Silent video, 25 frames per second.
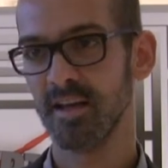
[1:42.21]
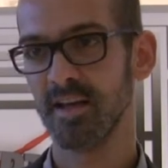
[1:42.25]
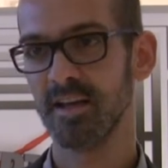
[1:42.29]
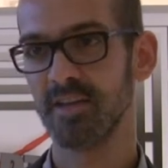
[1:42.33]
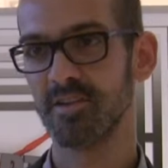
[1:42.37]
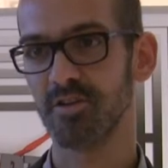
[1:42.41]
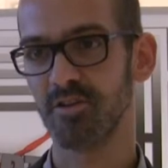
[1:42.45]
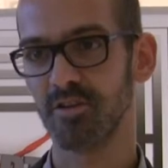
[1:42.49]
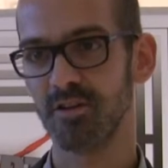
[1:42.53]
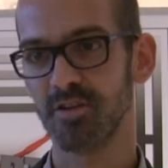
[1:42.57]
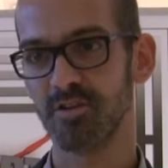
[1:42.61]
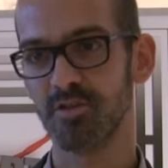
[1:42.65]
Et
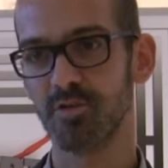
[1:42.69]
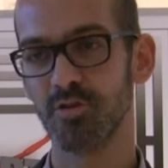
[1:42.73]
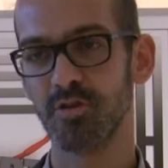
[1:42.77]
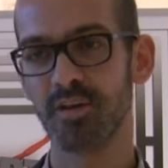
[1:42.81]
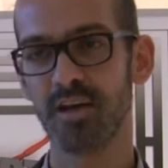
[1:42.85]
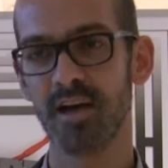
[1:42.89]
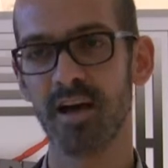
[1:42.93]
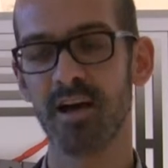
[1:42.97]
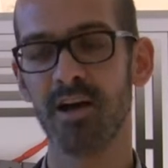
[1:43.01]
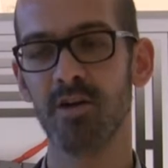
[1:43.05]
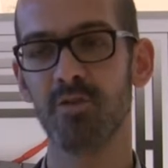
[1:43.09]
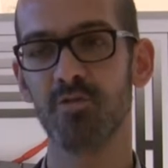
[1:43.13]
dans les deux
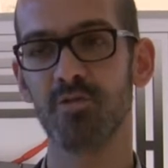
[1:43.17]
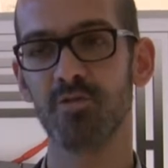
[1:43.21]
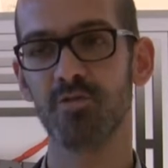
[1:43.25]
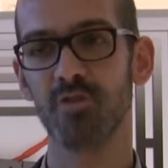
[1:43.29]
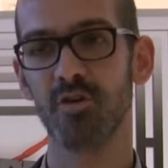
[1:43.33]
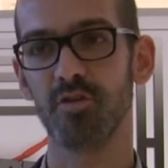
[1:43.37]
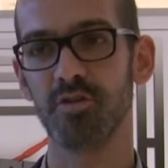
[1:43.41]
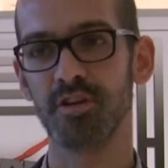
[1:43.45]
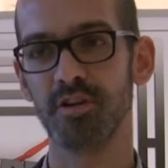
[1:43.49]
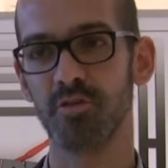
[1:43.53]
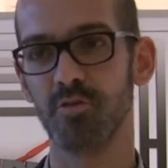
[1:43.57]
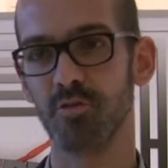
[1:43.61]
cas, on
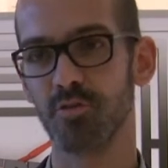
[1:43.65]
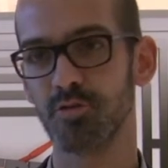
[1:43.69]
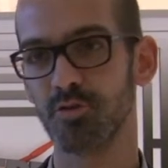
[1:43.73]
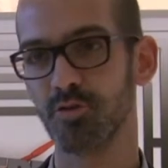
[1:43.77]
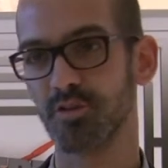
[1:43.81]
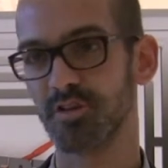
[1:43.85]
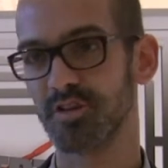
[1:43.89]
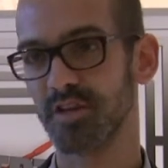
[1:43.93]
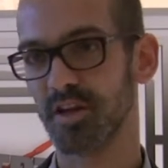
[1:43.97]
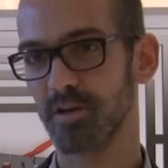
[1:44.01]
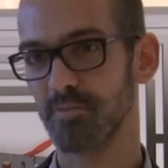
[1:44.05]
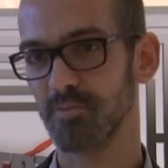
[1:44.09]
se rendait compte
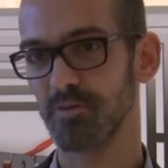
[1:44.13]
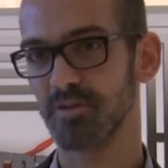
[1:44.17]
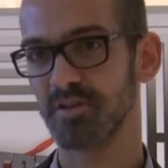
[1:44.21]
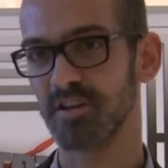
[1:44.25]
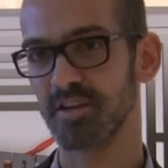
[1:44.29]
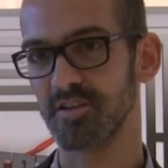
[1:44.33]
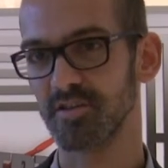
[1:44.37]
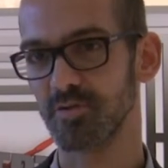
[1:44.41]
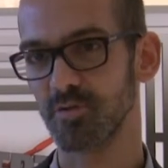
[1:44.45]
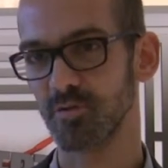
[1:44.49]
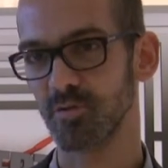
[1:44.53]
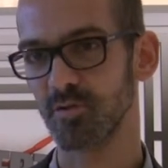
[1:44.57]
que très peu de
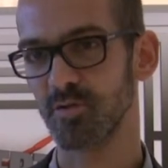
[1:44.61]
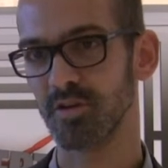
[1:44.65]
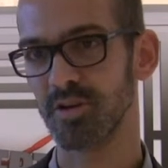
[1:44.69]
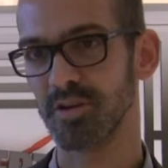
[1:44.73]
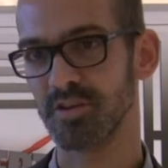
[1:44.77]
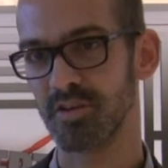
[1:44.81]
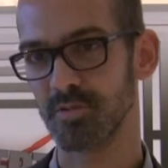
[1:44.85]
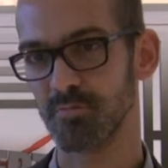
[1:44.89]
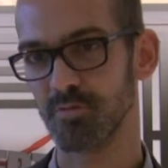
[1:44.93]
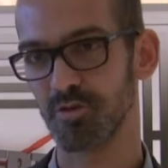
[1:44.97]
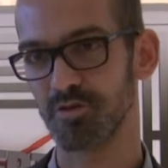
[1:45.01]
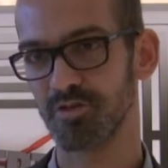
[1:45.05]
questions
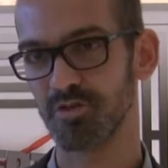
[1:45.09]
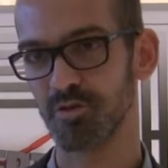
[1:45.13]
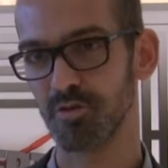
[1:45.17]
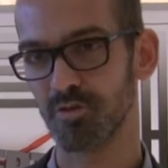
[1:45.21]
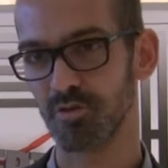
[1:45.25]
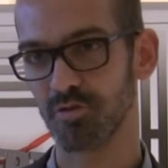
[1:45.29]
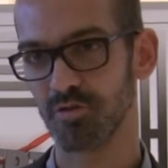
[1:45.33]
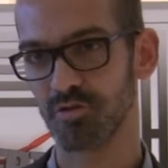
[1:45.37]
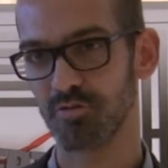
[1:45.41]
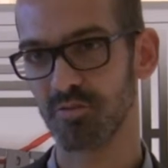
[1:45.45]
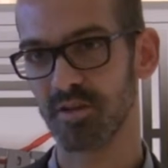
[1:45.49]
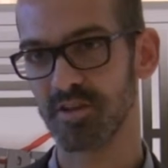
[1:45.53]
étaient posées aux
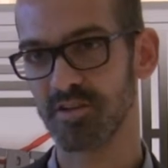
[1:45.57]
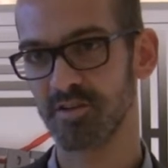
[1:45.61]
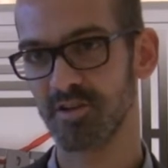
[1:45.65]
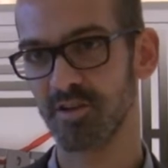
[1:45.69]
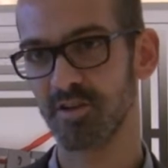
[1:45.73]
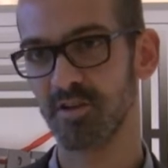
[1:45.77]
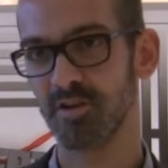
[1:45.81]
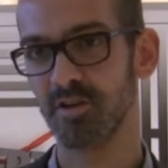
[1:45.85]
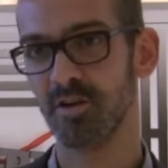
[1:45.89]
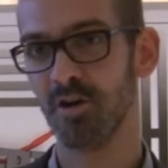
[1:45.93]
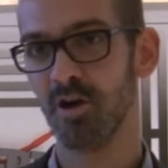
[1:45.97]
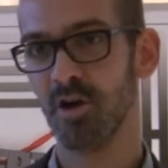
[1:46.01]

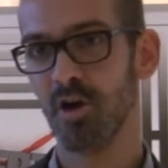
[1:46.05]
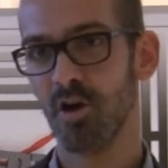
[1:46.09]
consommateurs